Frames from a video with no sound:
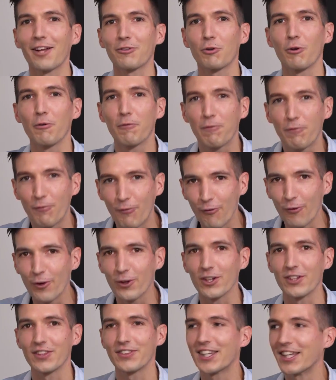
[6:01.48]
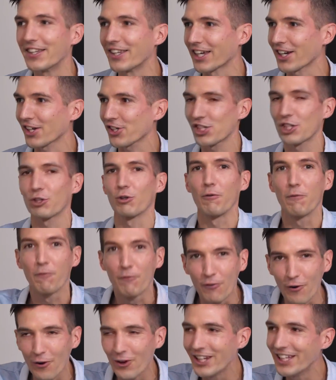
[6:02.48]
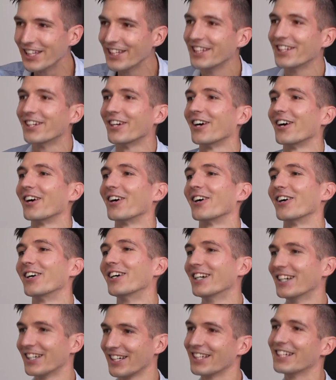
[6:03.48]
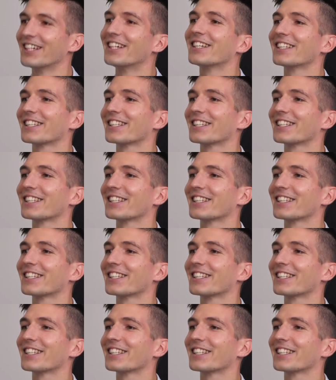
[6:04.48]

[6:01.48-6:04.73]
de fougue, d'énergie, de folie. Et on sait euh, tous le faire. Tu te